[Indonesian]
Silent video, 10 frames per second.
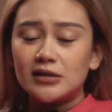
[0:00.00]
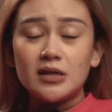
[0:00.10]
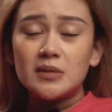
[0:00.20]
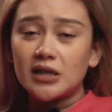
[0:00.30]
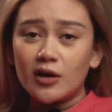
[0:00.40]

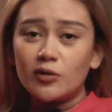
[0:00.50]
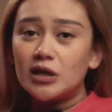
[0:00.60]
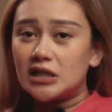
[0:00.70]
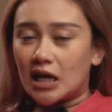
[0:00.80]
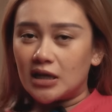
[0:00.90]
Cuma sekarang
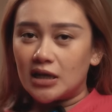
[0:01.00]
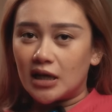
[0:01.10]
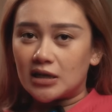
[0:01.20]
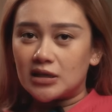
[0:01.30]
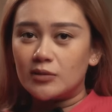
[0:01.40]
udah canggih
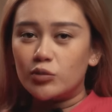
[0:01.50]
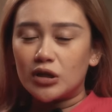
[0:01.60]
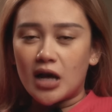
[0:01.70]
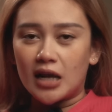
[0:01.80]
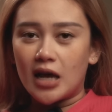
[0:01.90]
guys. Jadi
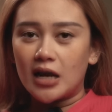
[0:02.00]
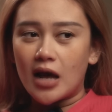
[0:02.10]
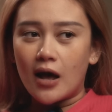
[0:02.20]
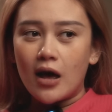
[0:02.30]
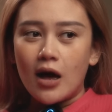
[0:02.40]
buat kalian
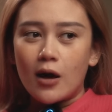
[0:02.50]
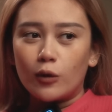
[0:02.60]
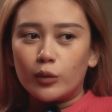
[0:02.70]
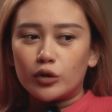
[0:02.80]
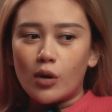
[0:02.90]
yang
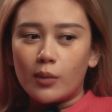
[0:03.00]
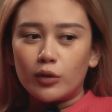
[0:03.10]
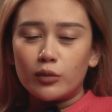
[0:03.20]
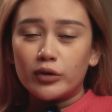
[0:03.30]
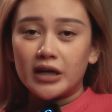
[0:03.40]
umur
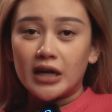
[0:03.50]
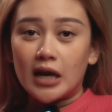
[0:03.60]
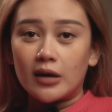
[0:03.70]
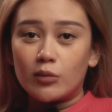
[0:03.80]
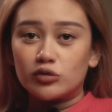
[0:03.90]
20 mungkin
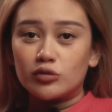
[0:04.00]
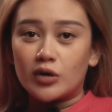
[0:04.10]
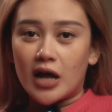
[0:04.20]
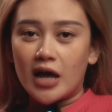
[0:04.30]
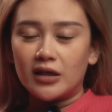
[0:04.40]
kalian mau
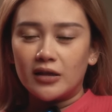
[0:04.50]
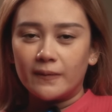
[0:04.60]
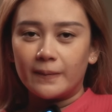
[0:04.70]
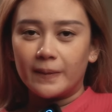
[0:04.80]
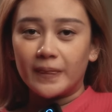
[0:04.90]
sunat,
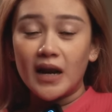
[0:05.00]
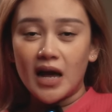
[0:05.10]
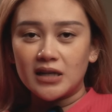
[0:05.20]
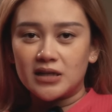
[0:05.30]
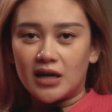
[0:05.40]

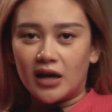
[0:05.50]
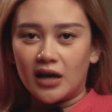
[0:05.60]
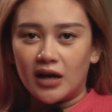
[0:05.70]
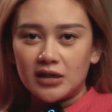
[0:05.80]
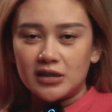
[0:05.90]
tenang aja.
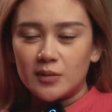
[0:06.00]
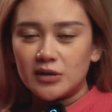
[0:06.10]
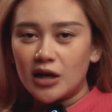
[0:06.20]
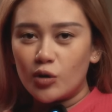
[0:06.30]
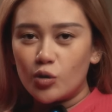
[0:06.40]
Cuma
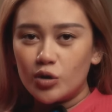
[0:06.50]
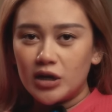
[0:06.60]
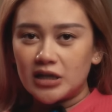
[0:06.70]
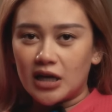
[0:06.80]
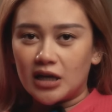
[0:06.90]
sekarang
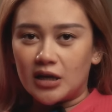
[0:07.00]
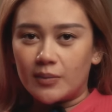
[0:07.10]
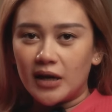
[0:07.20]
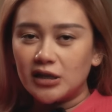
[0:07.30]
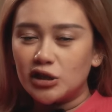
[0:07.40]
udah canggih,
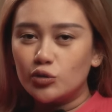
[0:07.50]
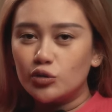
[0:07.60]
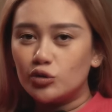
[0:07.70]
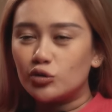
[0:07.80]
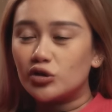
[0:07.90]
paling
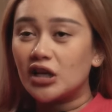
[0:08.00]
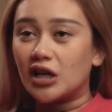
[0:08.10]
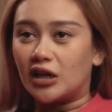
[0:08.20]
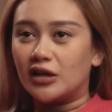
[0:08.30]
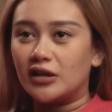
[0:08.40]
diguyu suster
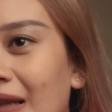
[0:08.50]
ya.